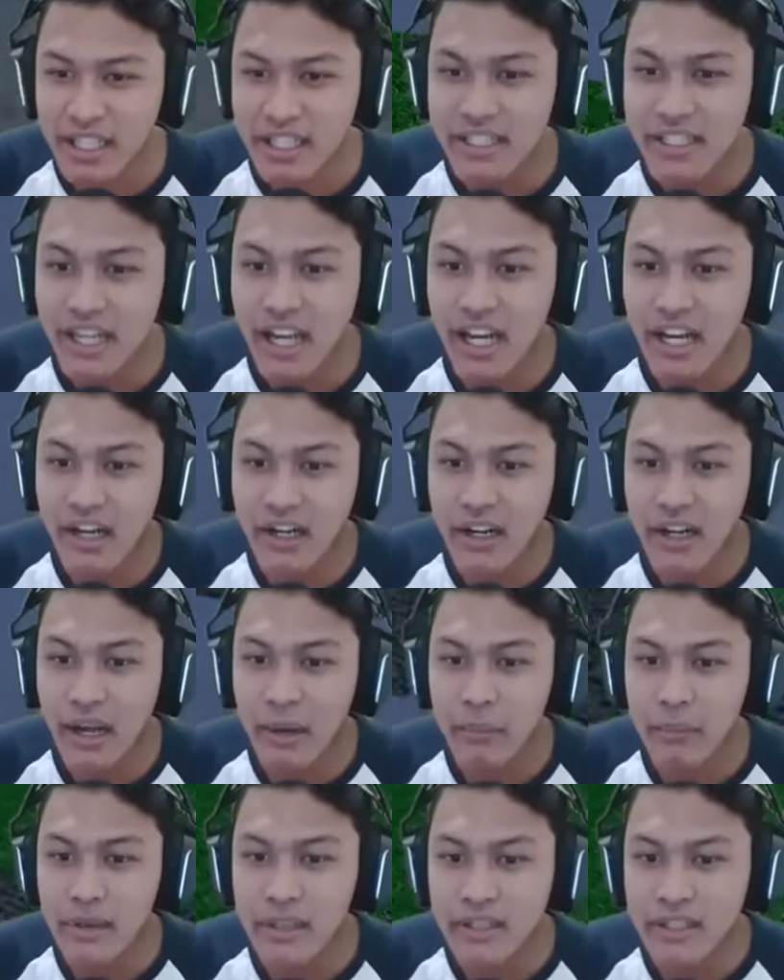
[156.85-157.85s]
Yang
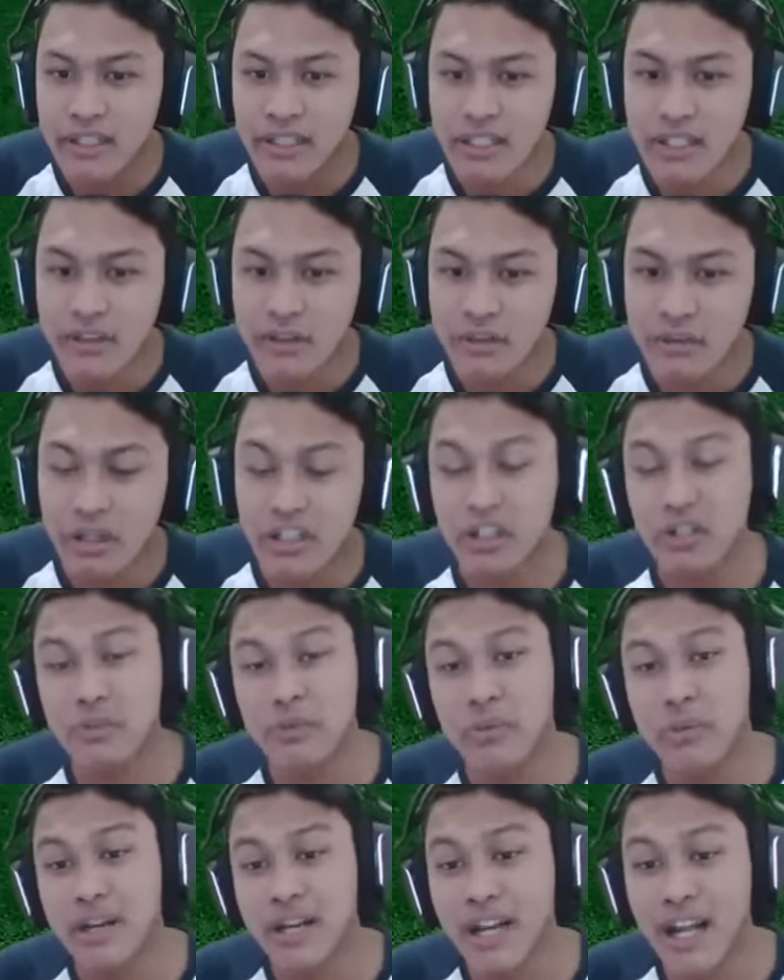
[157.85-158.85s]
gambarnya itu atau
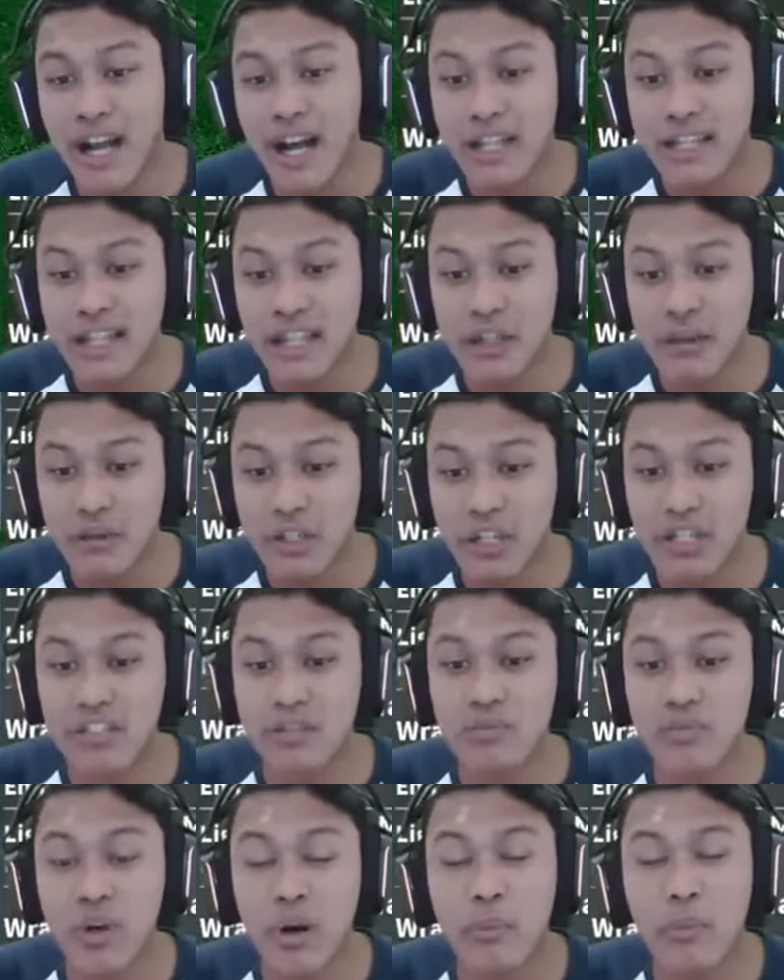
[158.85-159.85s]
pemandangannya itu adalah
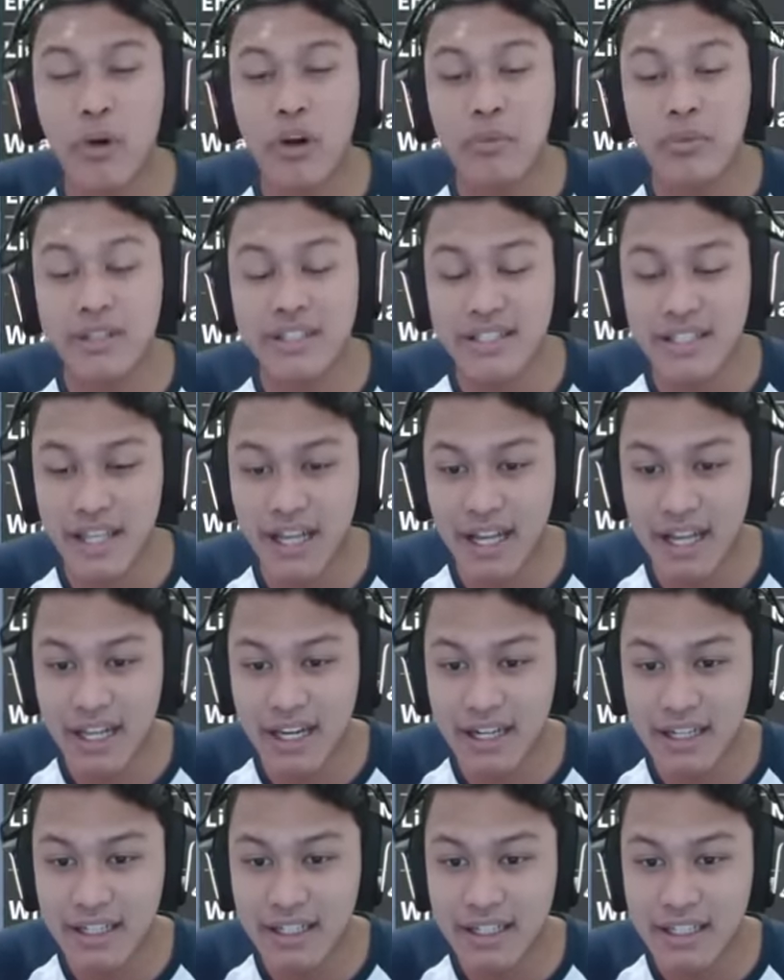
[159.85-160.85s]
sebuah pohon
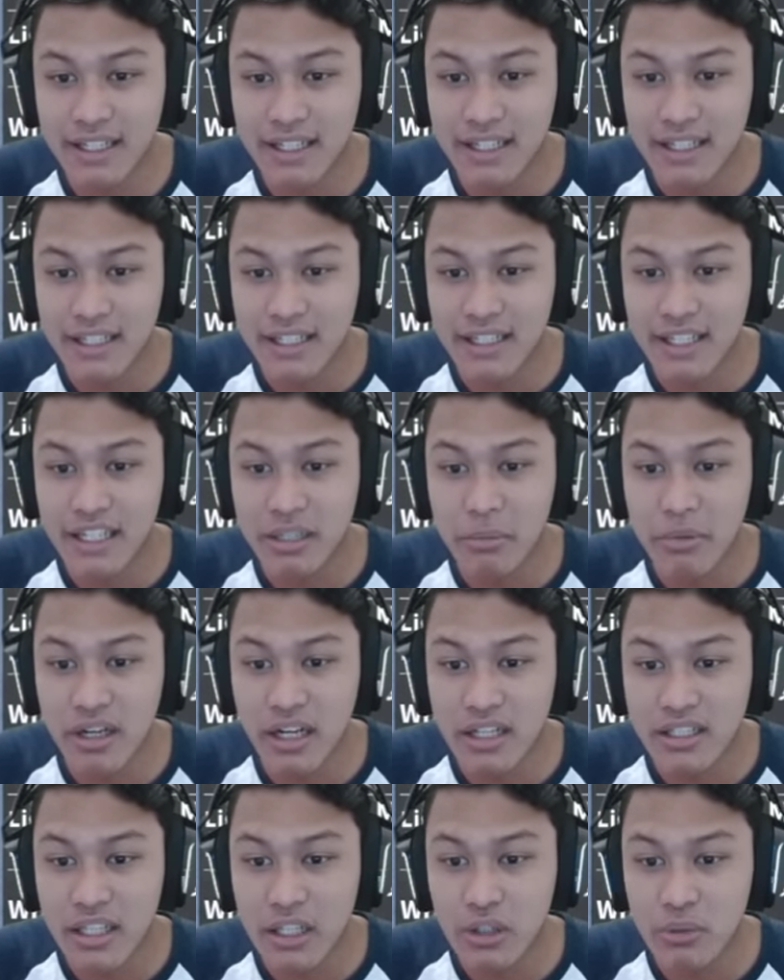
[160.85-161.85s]
besar yang
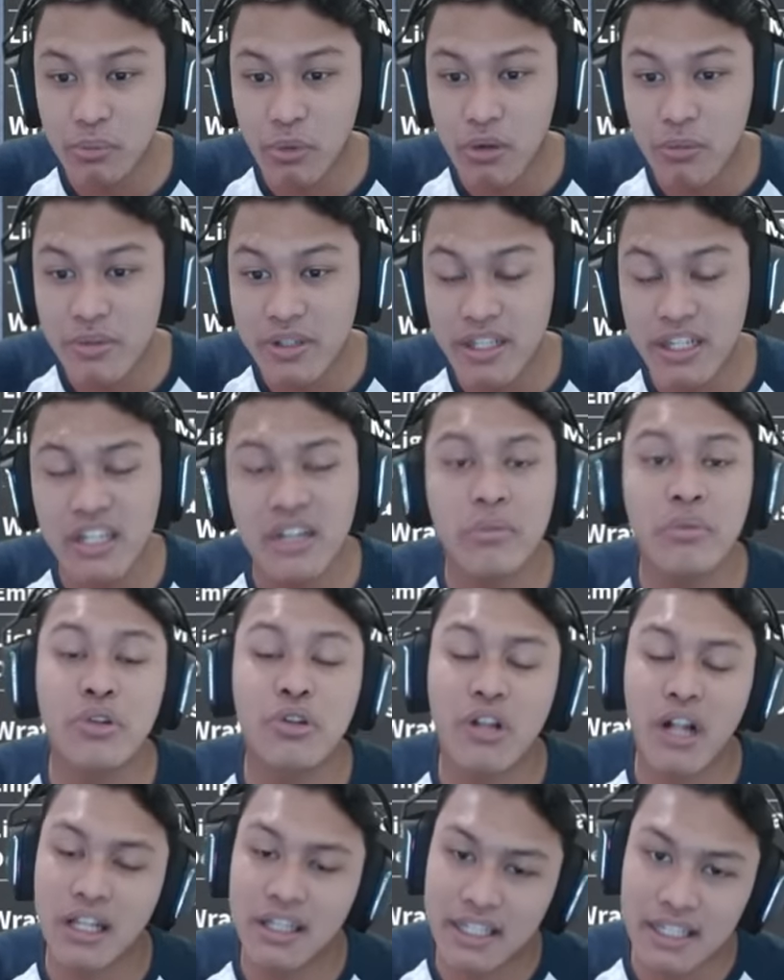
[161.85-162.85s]
dimana satu pohon besar ini
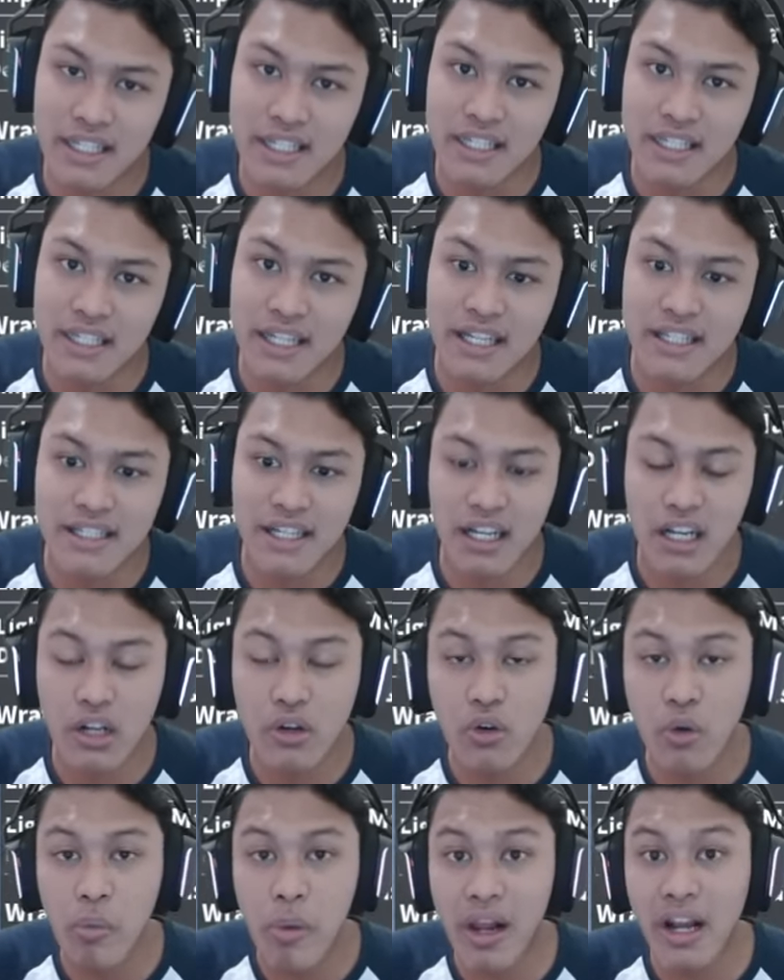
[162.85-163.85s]
menjulang tinggi dan sekarang
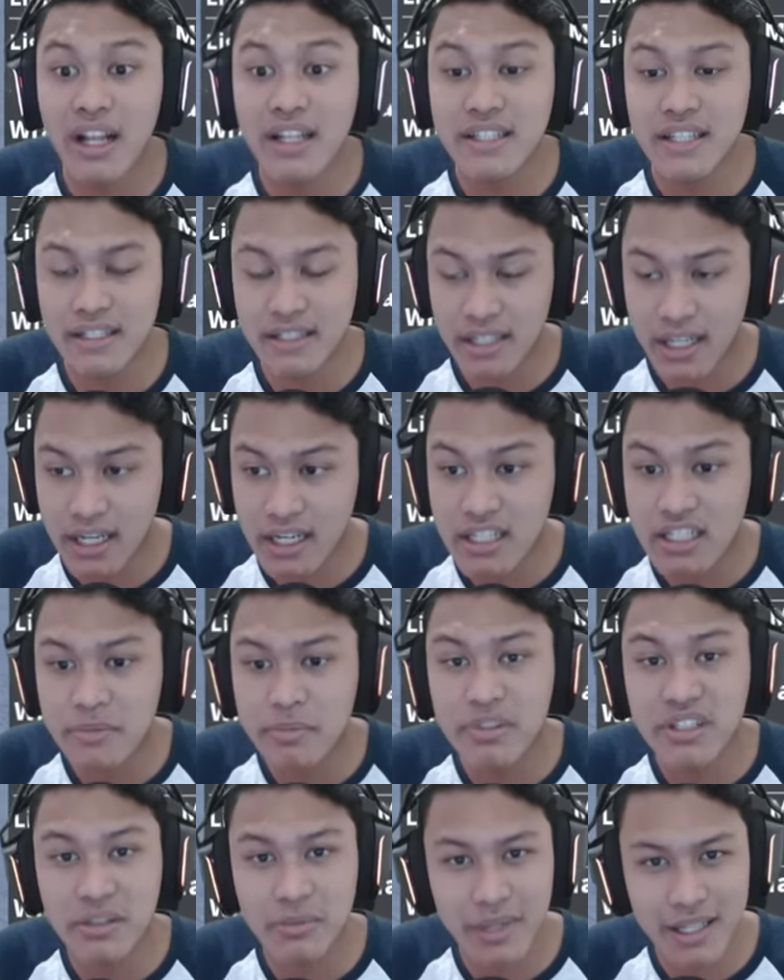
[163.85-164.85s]
gue bakal kesana dan
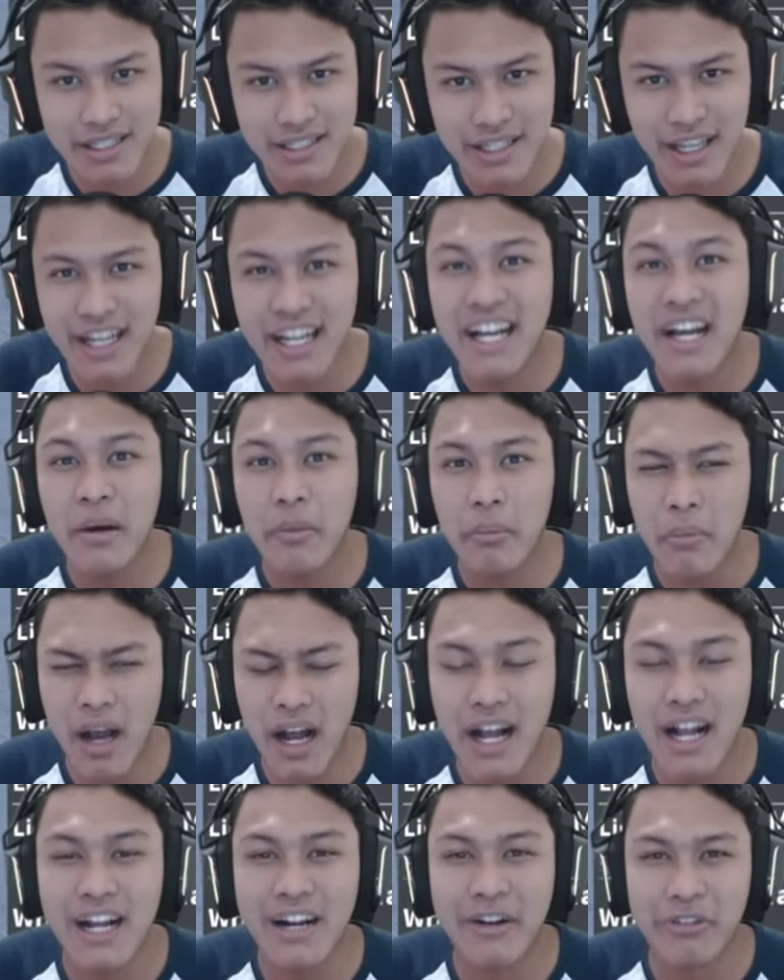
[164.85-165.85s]
seperti biasa
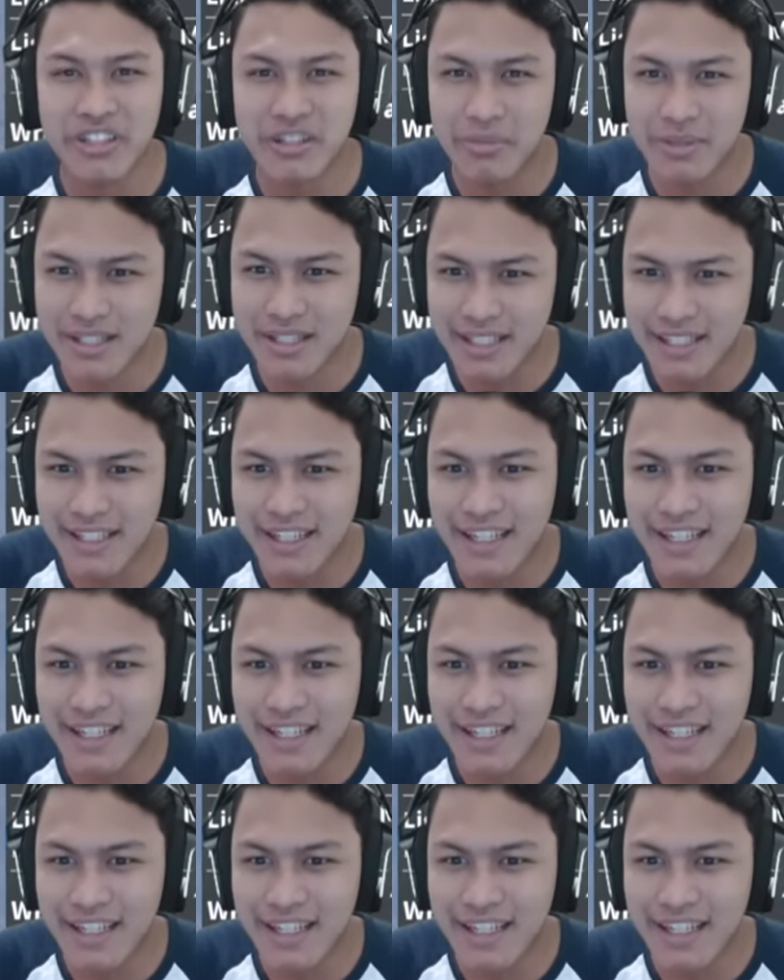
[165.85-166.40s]
bakal gue cepetin.